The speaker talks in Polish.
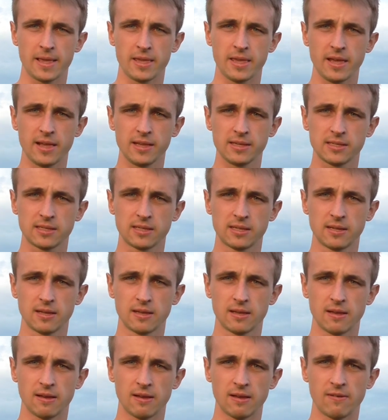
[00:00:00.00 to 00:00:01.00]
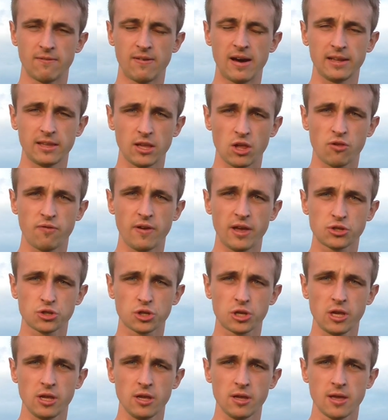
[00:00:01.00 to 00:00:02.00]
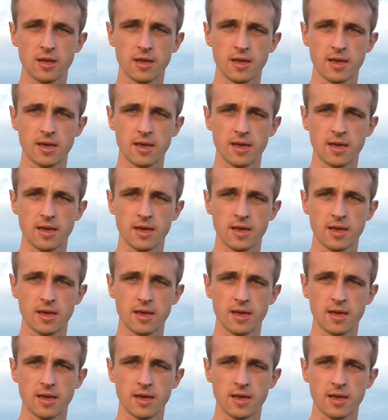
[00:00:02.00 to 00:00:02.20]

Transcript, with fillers: jest warte świeczki